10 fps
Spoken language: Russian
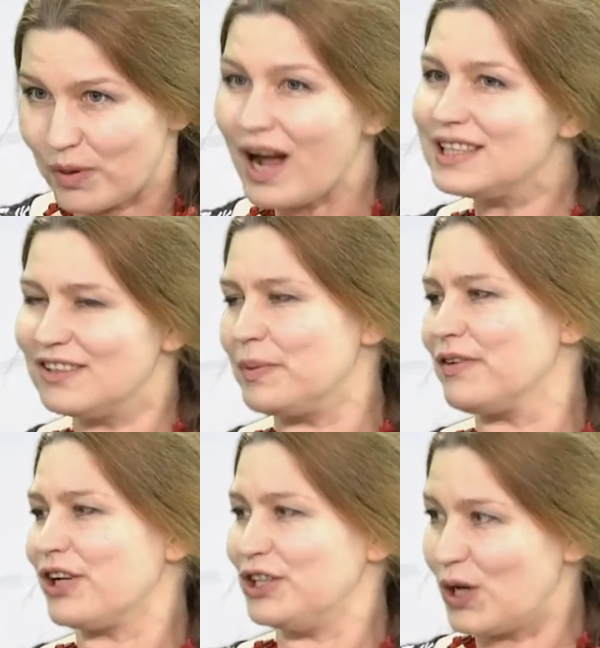братьев
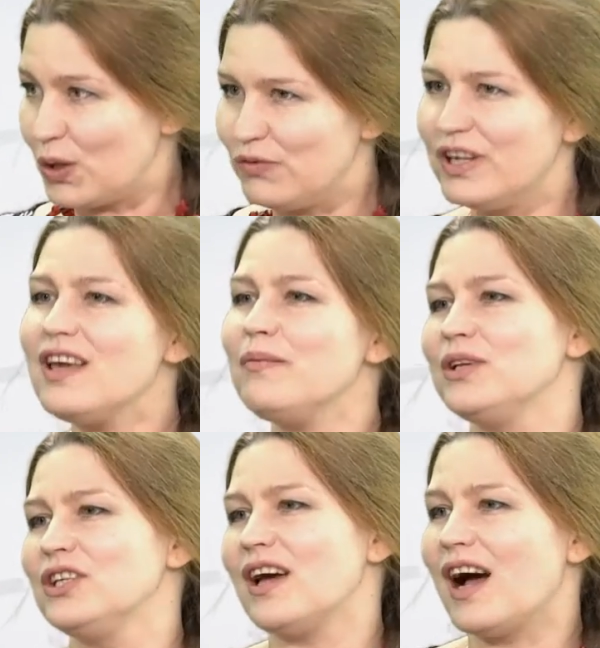превращают в
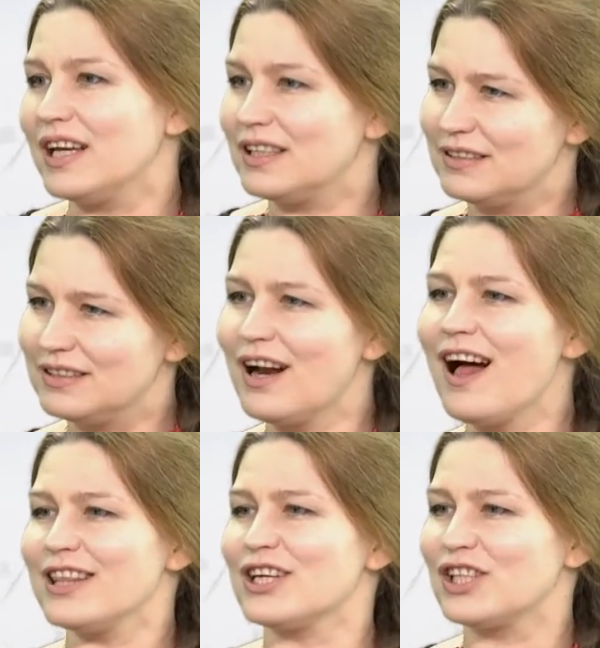лебеди, а их
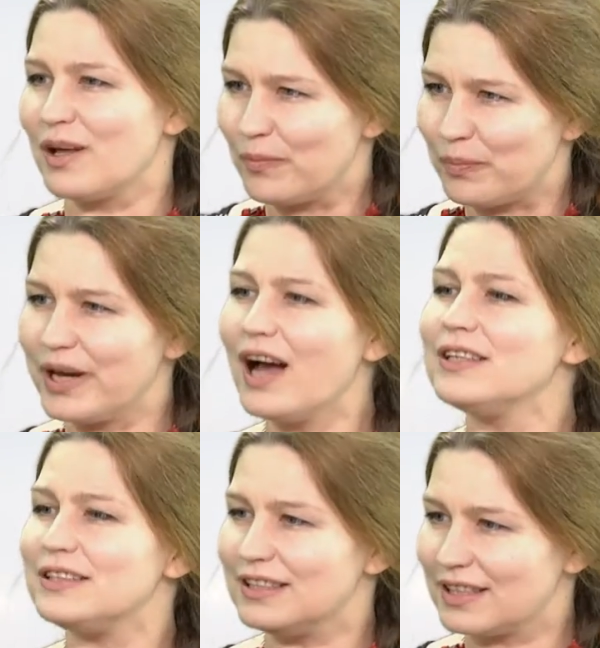сестра должна
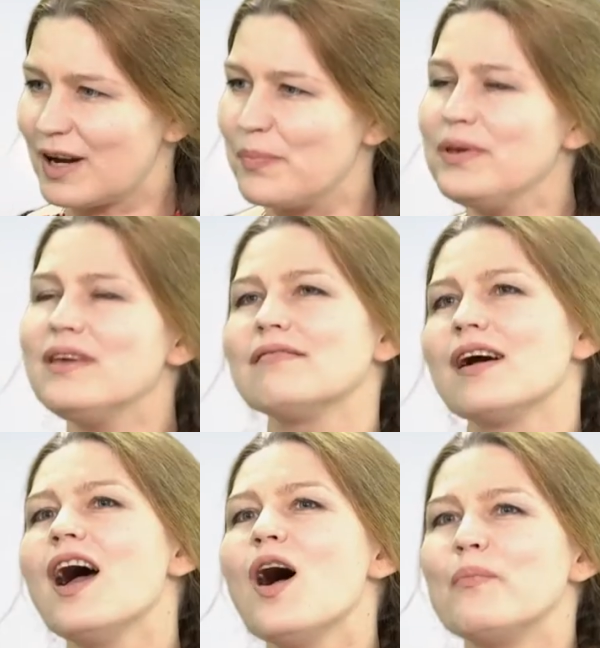прясть из
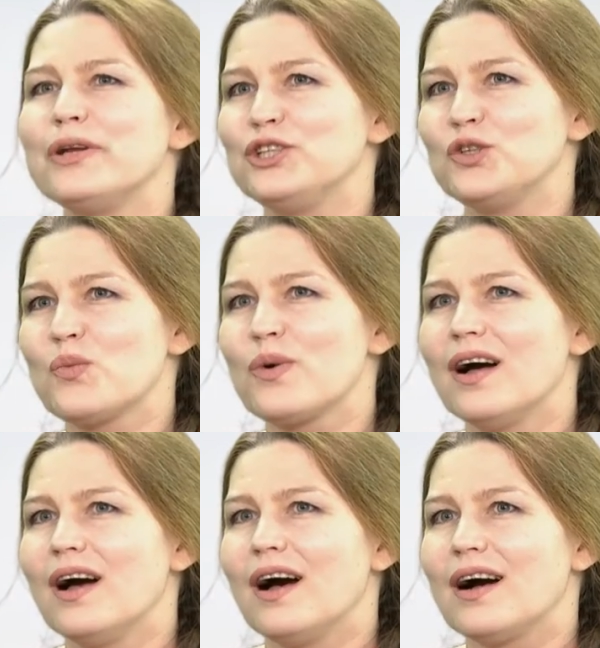крапивы, причем
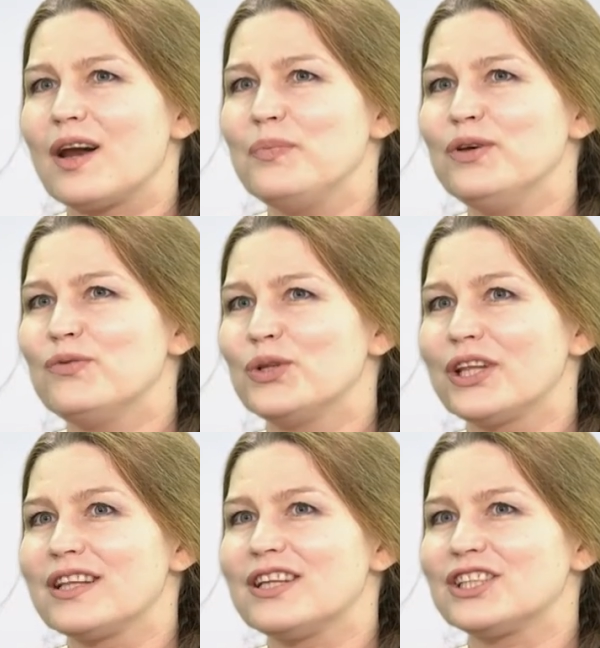а крапиву
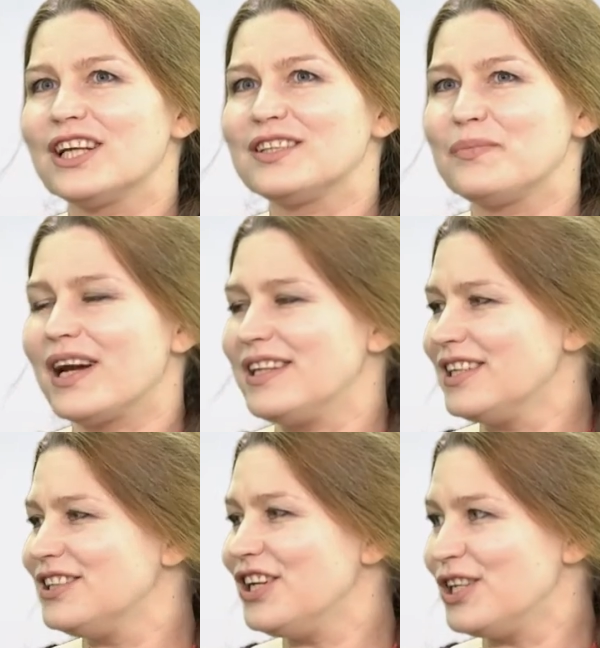это она должна собирать
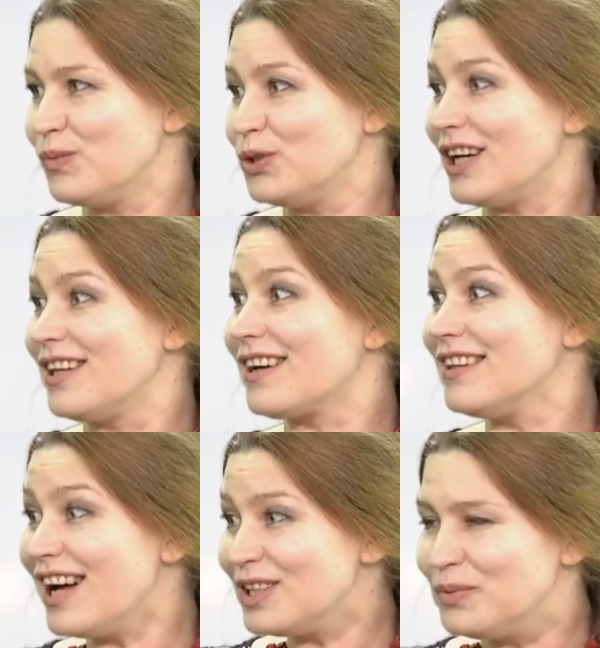не где-нибудь, а на
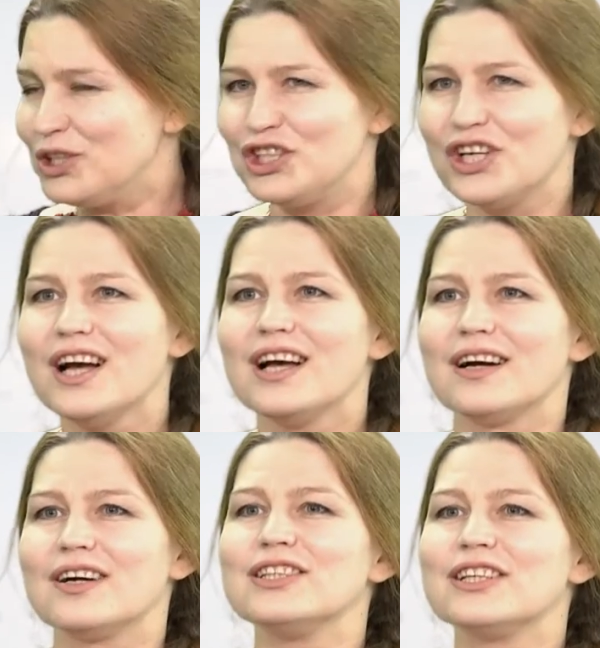кладбище.
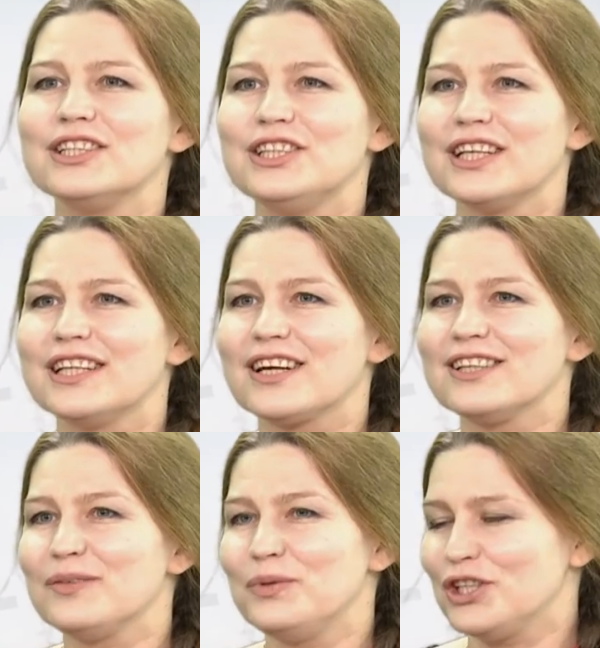Э, идти на это
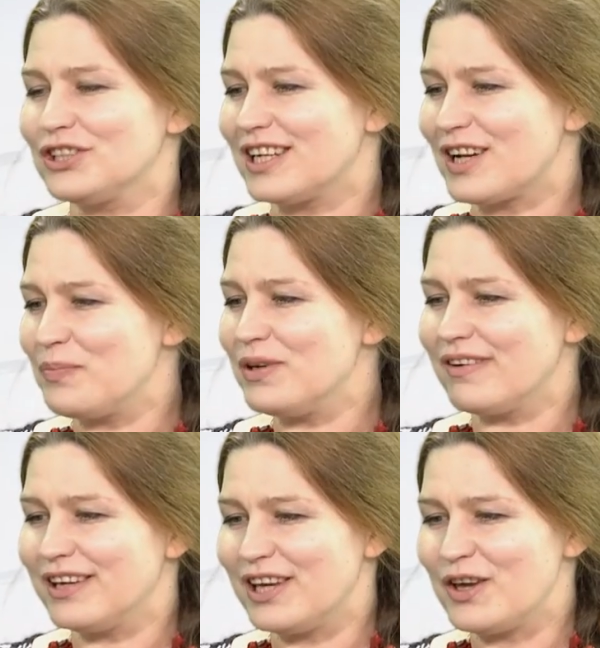кладбище за
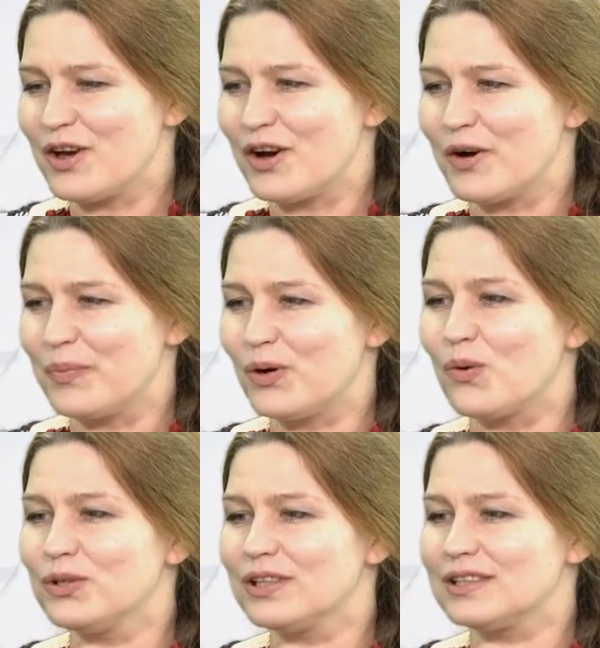крапивой ей
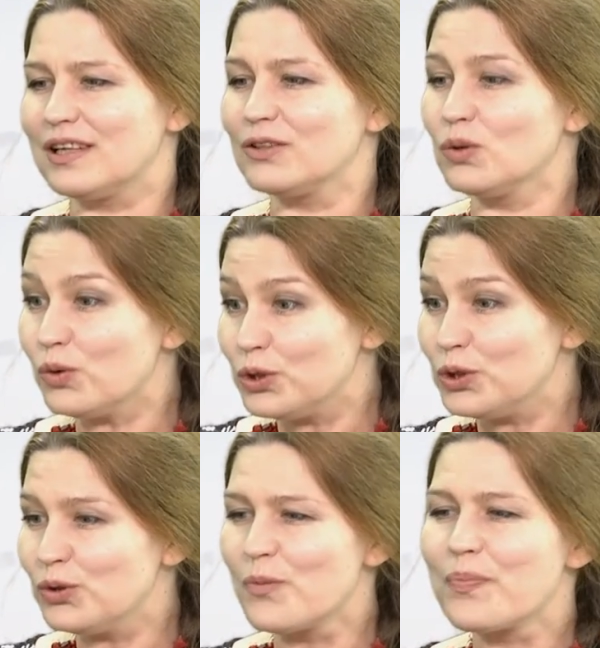приходится
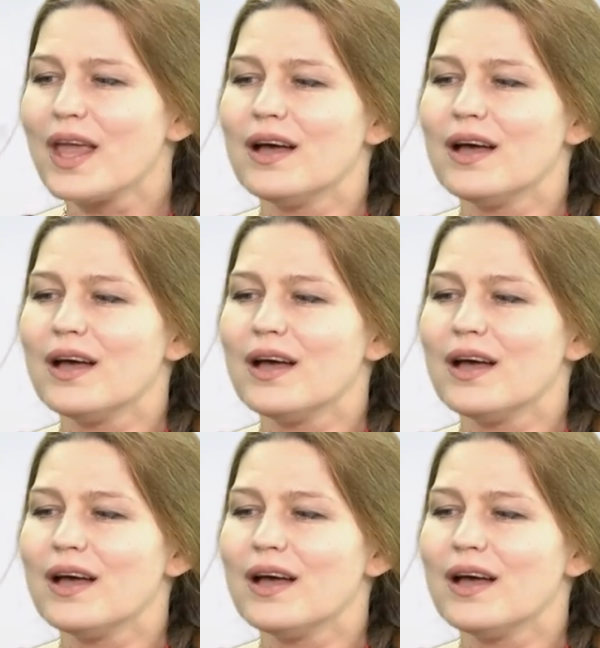ночью.